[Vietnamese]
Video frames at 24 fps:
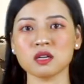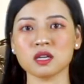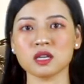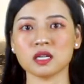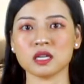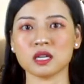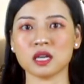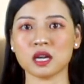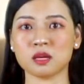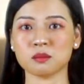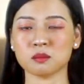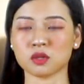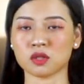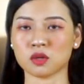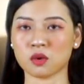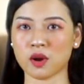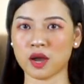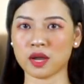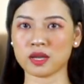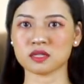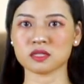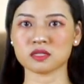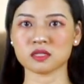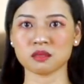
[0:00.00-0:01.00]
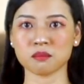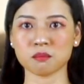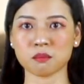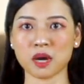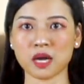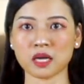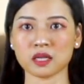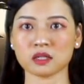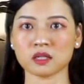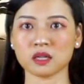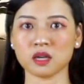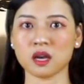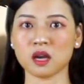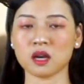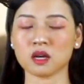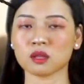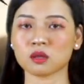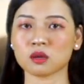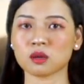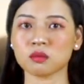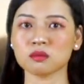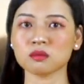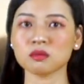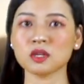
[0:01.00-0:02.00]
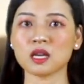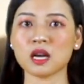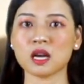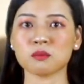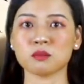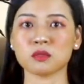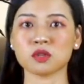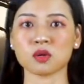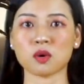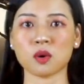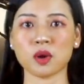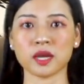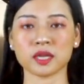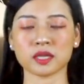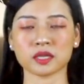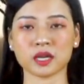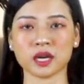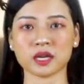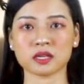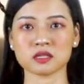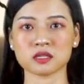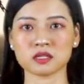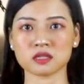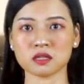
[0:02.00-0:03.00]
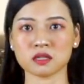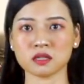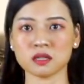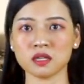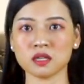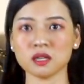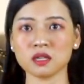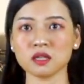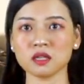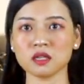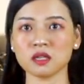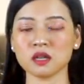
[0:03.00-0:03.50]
người là một loại sức mạnh, cũng là một loại cảnh giới.